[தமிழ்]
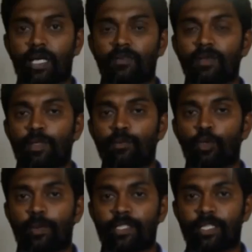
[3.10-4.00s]
தகவல் வெறும்
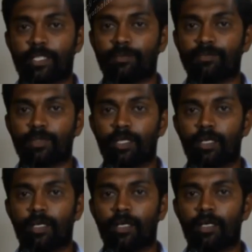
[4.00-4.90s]
உரிமை சட்டம்
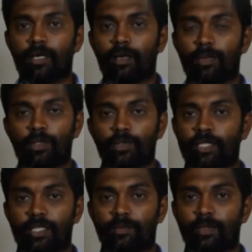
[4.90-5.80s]
அப்படின்ற ஒரு
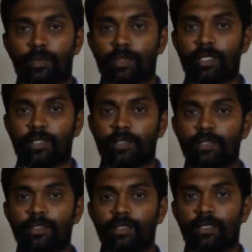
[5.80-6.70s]
சட்டம் நமக்கு இருக்குது
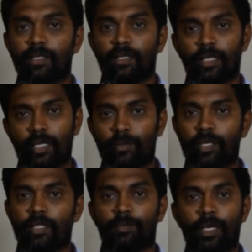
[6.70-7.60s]
நிறைய
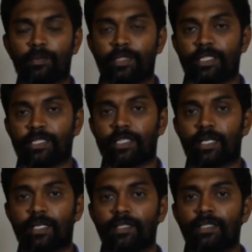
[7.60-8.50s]
பேர் அதை பயன்படுத்திட்டு
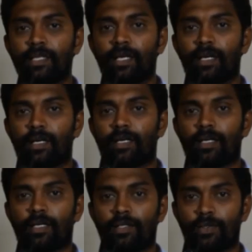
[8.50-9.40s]
இருக்கிறாங்க
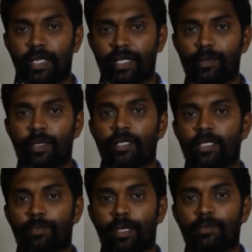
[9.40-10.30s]
இன்னும் நிறைய பேருக்கு
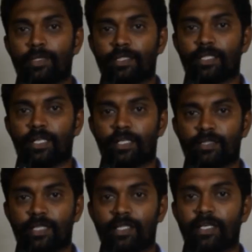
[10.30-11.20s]
அதை பயன்படுத்துறதுல இருக்க
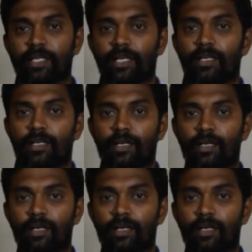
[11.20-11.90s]
சந்தேகங்கள்